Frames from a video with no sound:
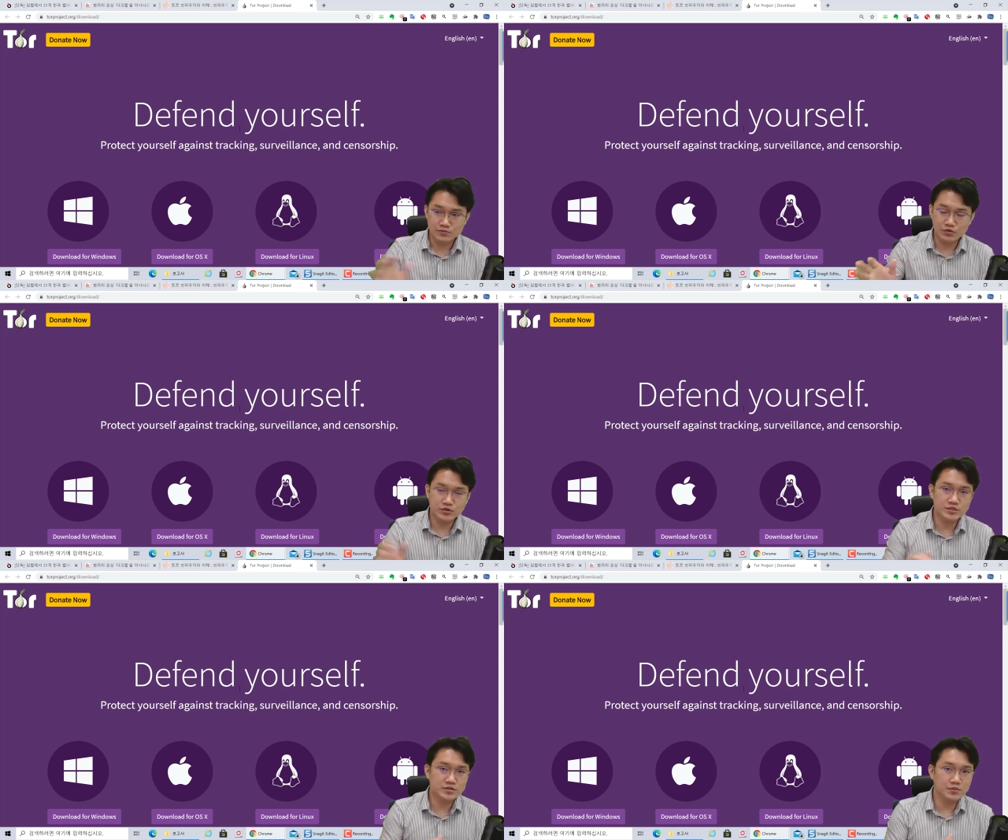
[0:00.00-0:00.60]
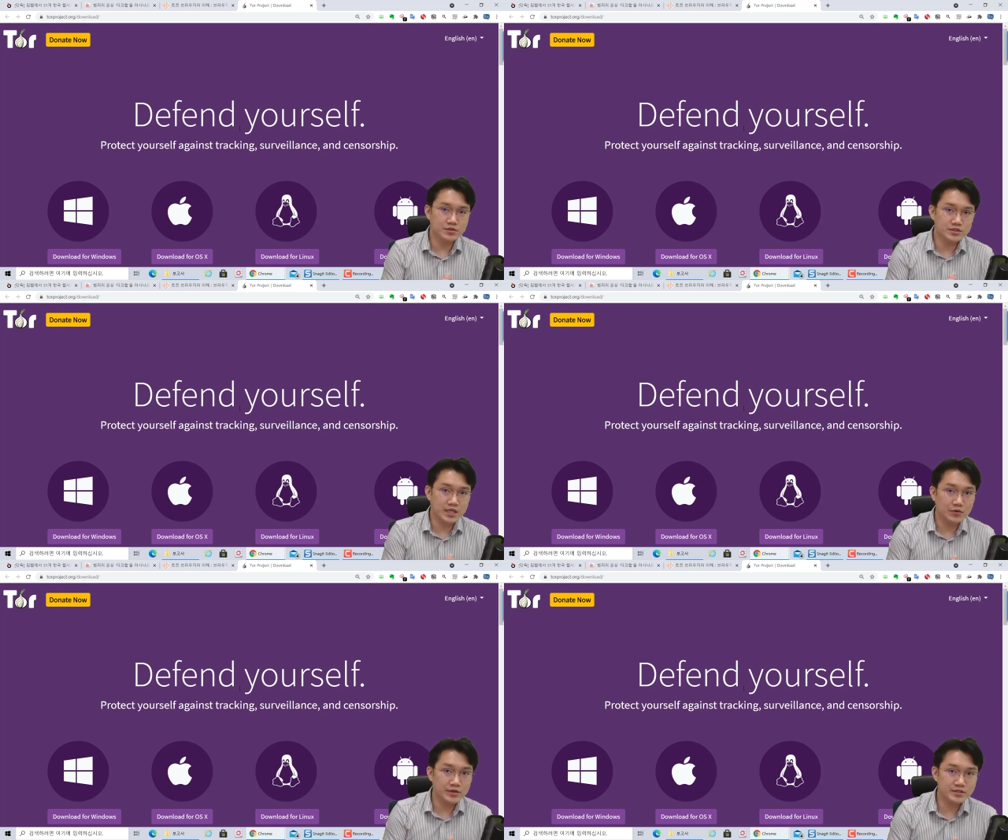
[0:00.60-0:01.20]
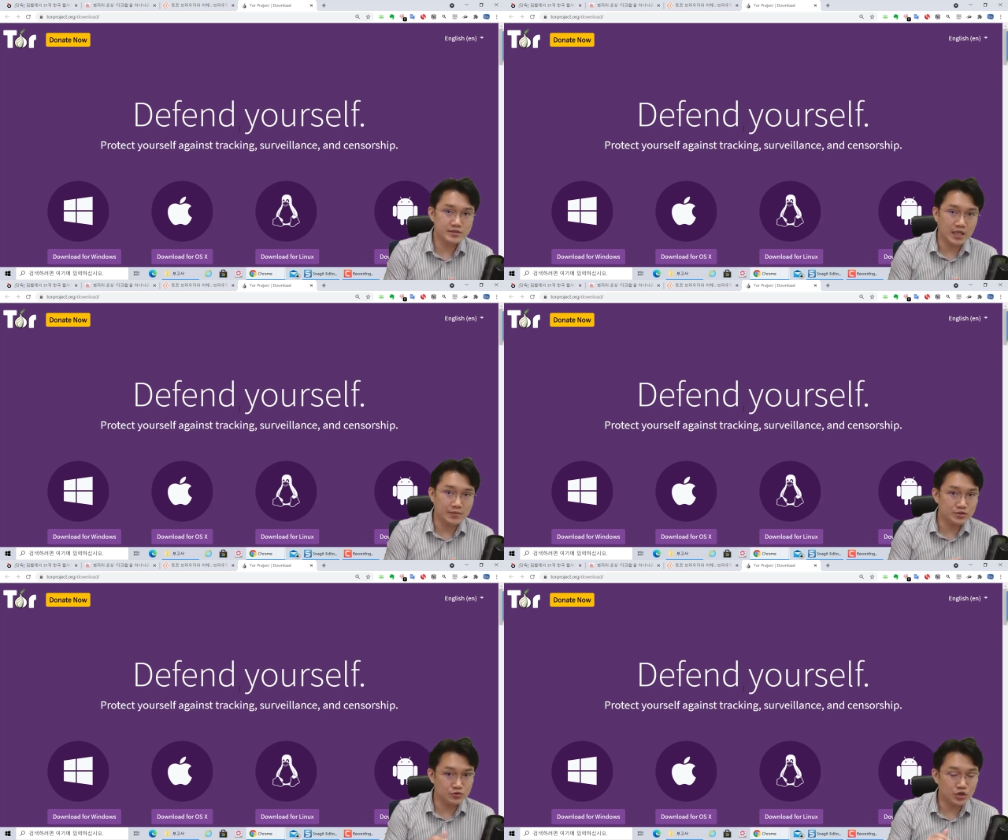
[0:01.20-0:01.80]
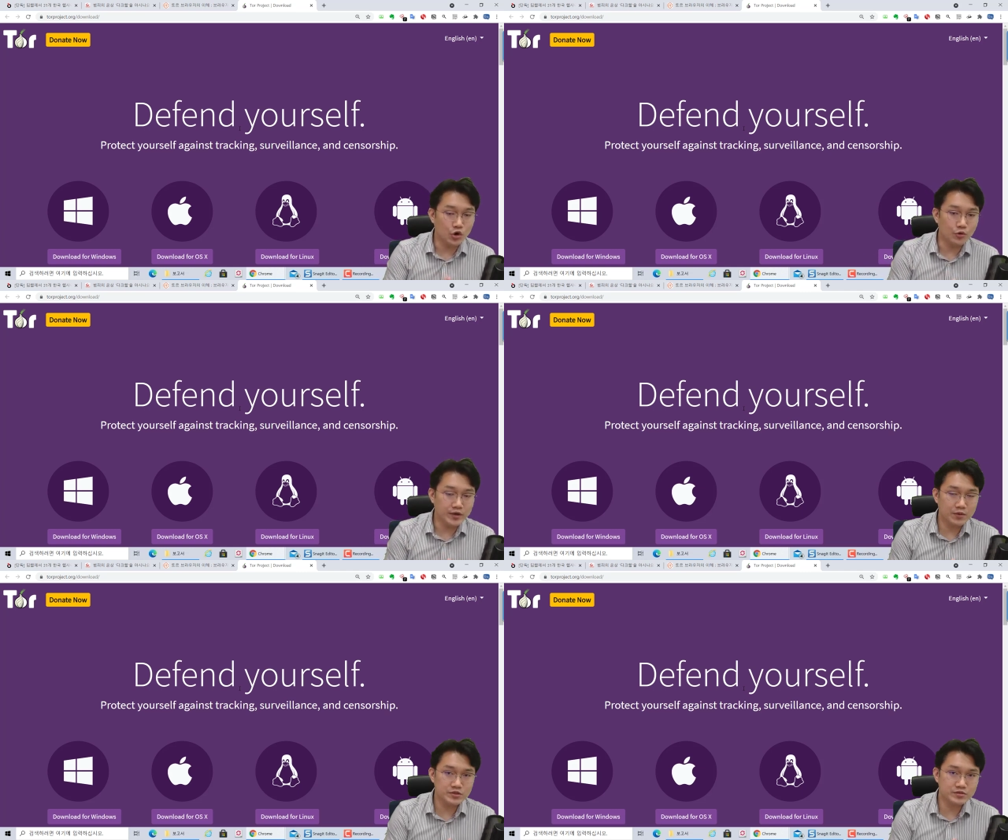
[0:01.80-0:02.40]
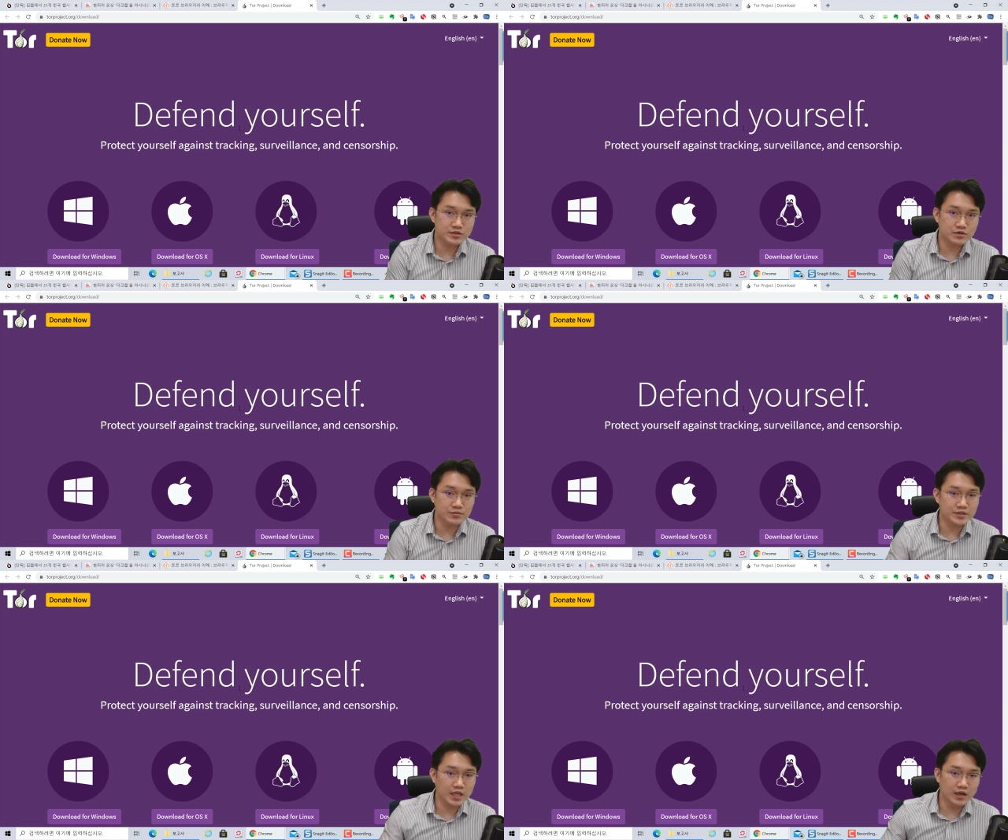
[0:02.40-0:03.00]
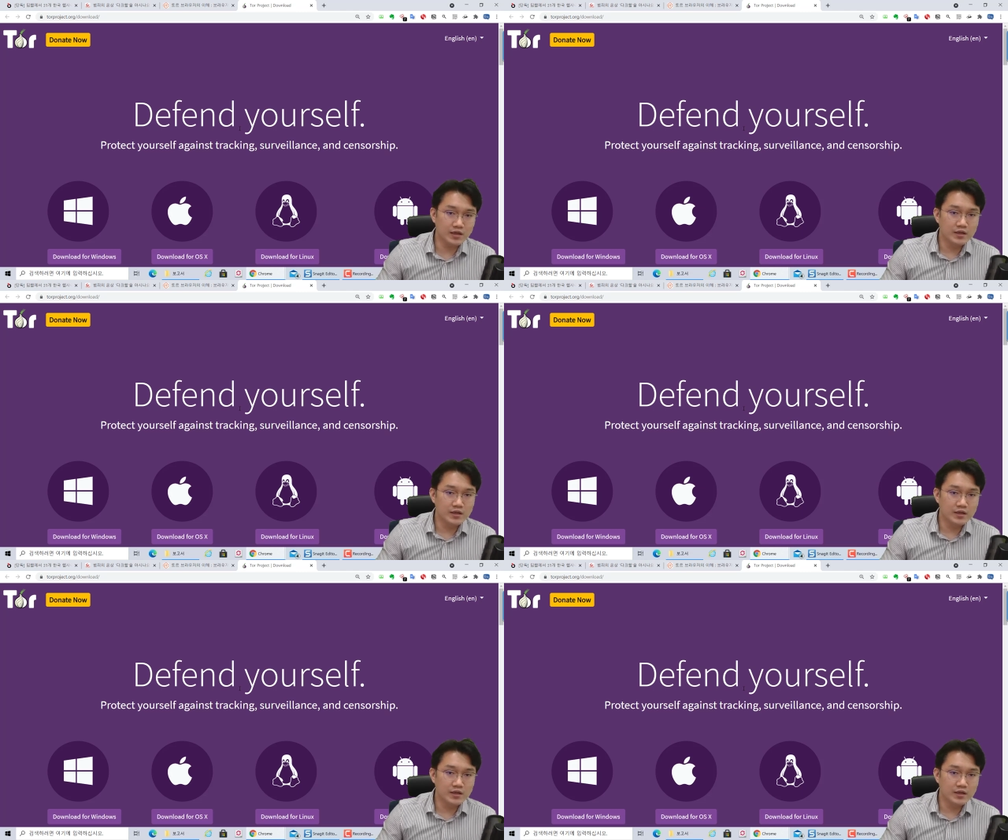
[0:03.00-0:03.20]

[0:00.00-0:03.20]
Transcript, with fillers: 프록시 서버들 사용했을 때 아마 좀 경험을 해보셨을 겁니다